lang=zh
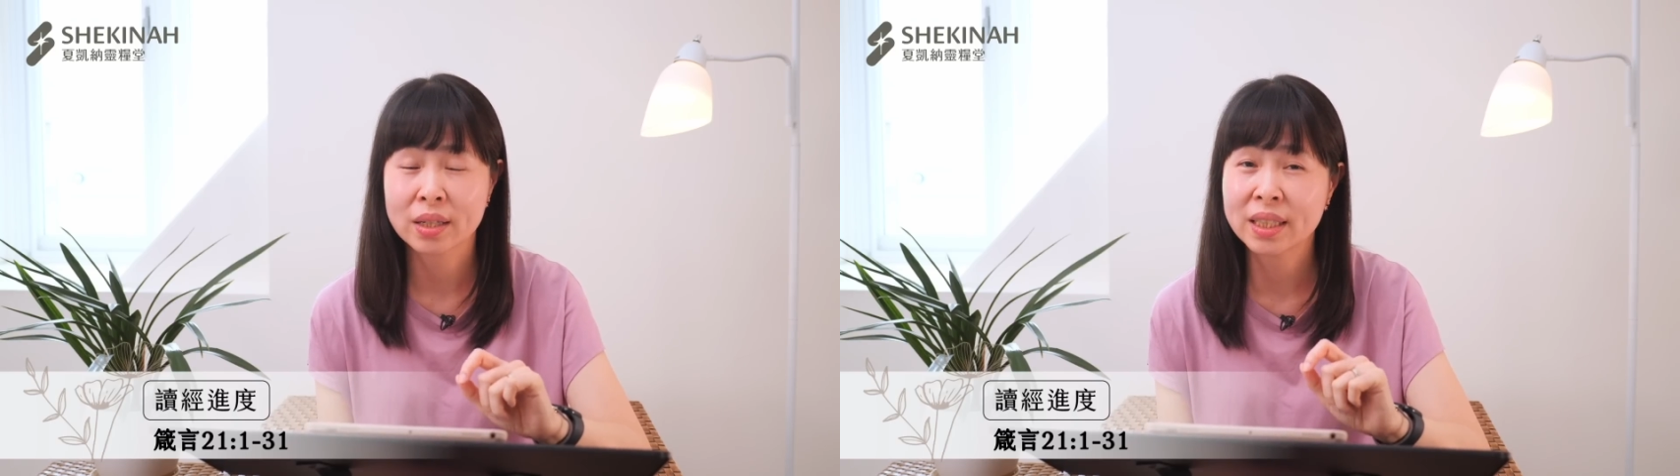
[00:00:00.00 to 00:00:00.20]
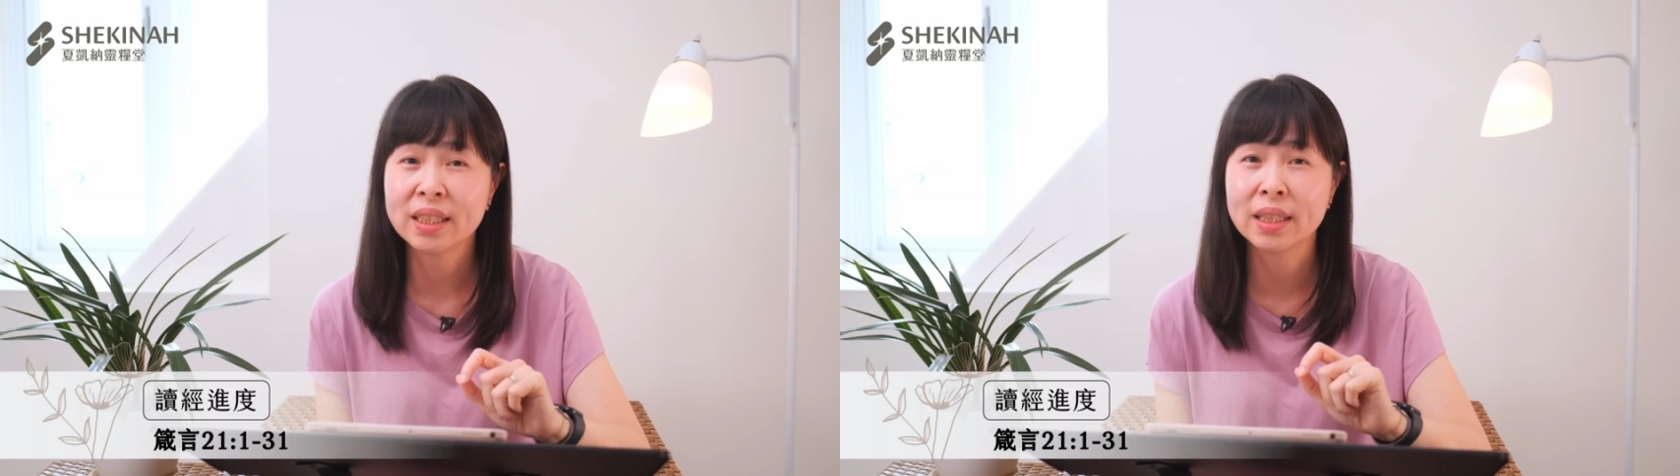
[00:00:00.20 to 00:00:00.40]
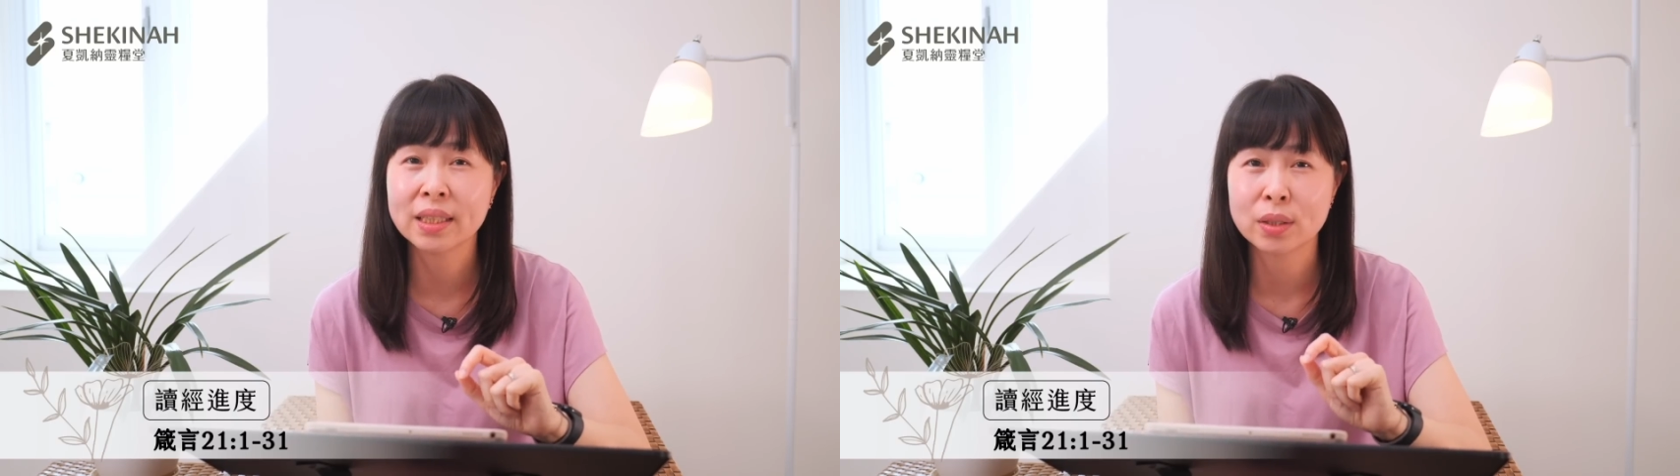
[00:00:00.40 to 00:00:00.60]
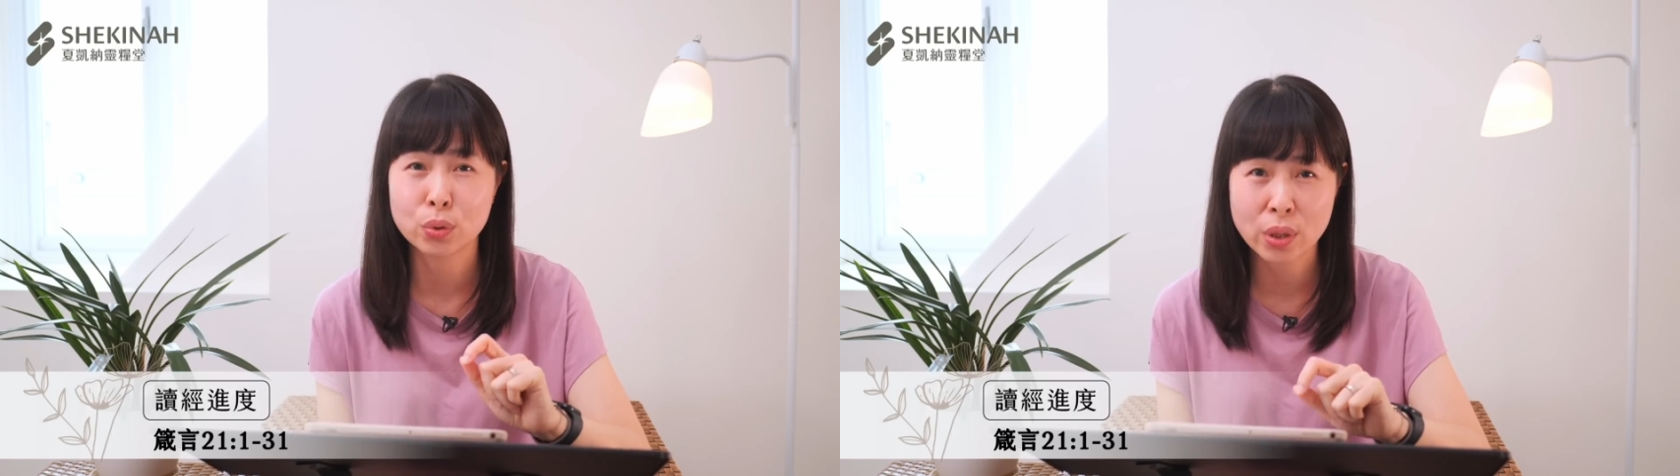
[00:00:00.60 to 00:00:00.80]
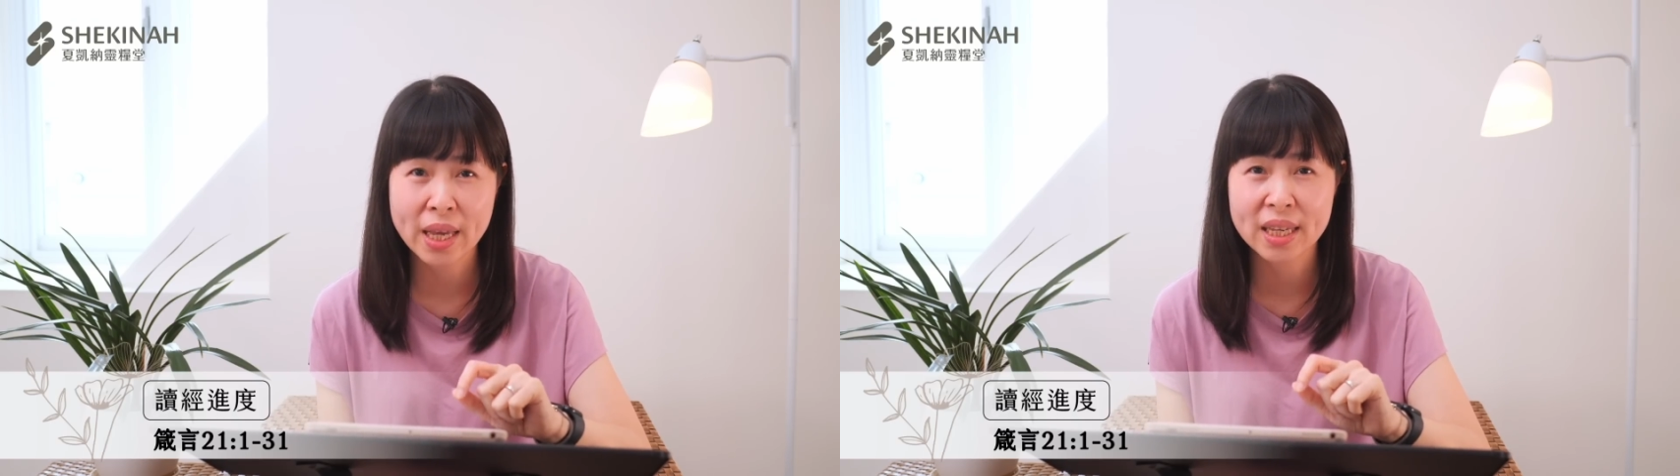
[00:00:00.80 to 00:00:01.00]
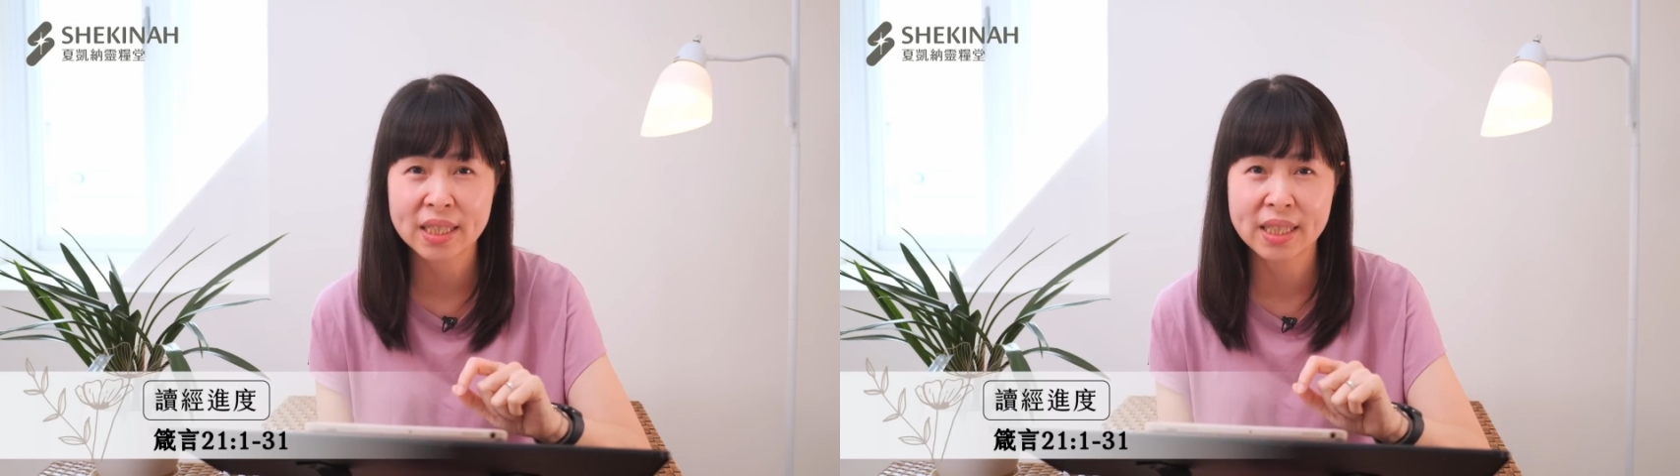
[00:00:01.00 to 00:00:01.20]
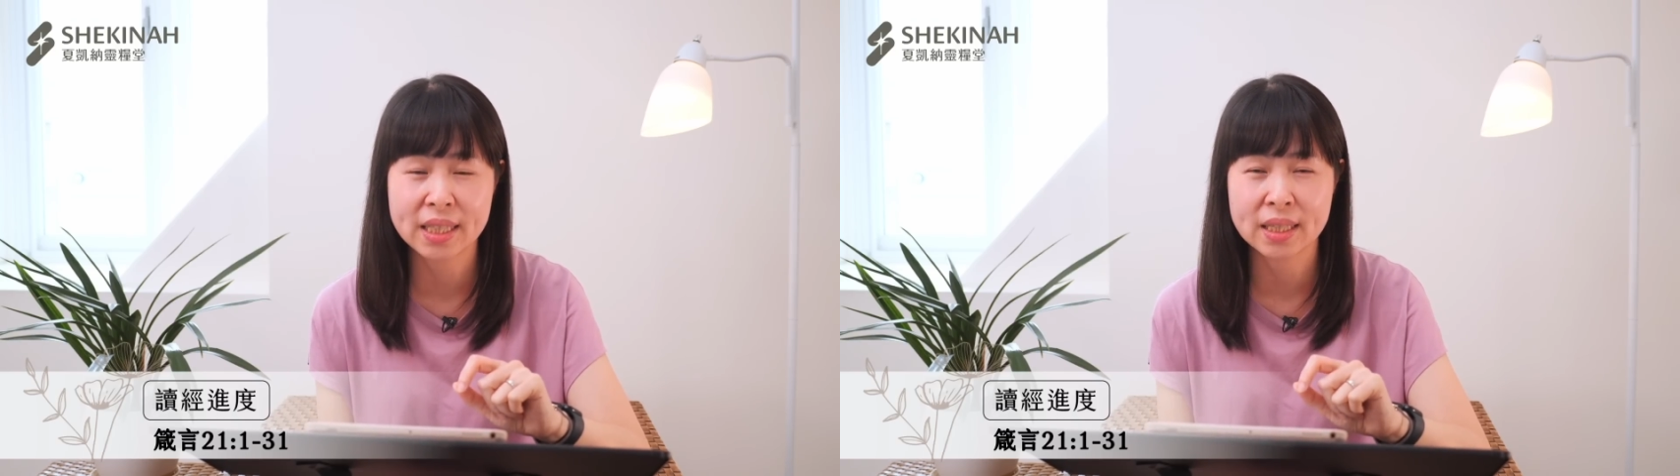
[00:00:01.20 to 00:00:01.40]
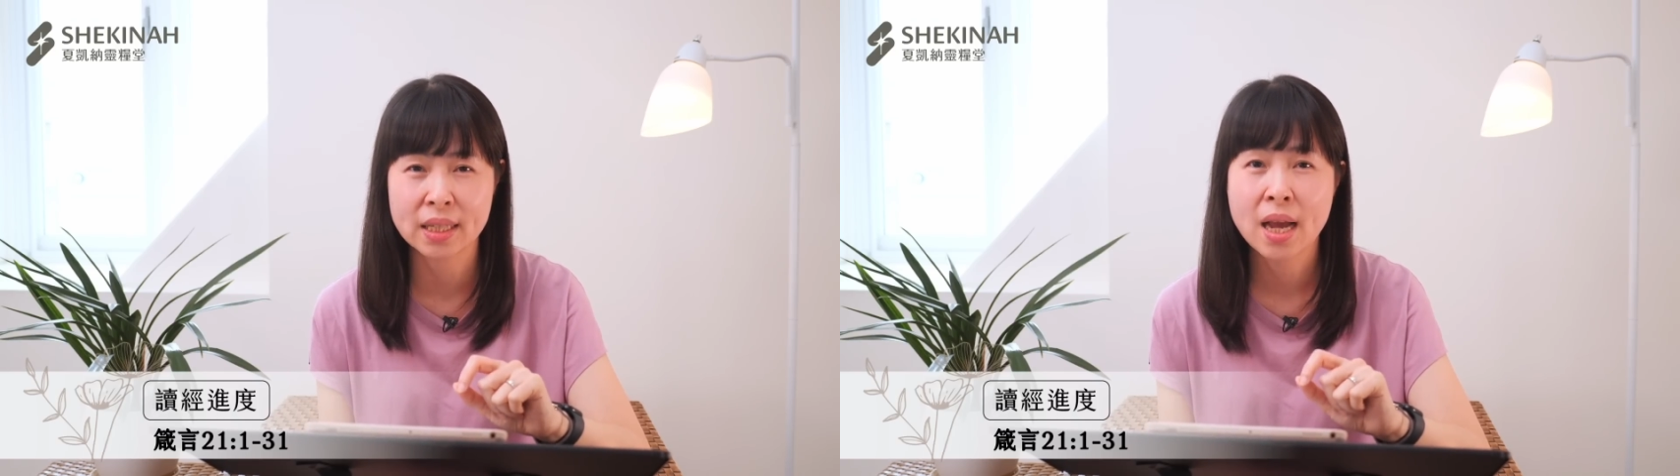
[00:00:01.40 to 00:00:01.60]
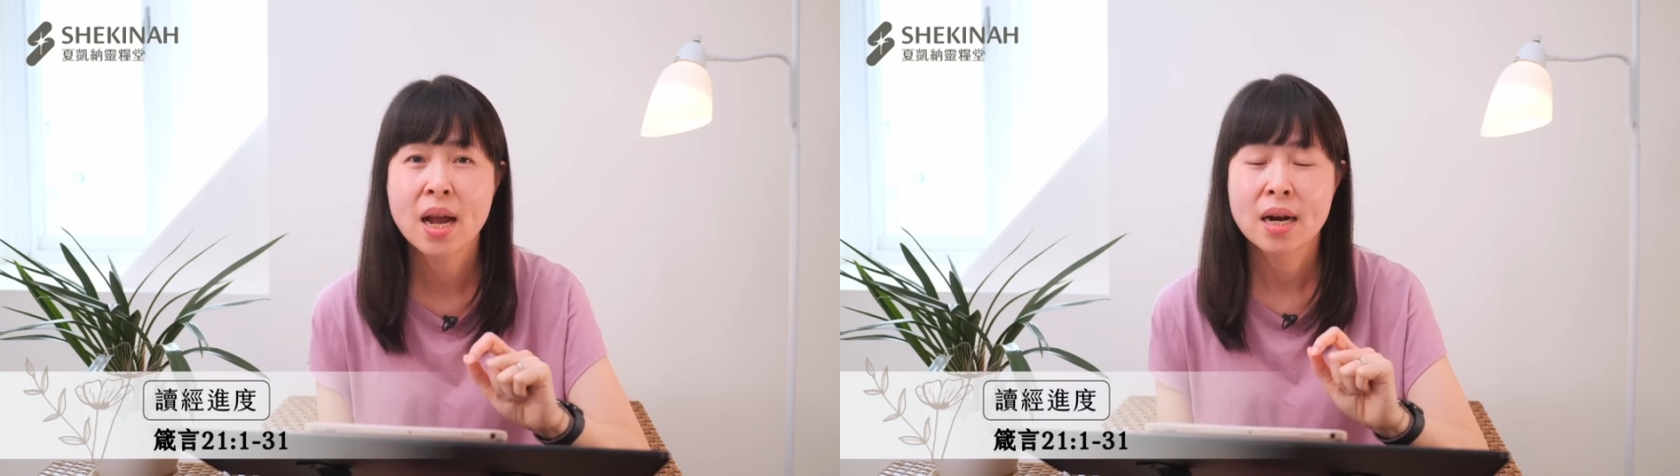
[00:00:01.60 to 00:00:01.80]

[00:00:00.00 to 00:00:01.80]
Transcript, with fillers: 刻意的去练习，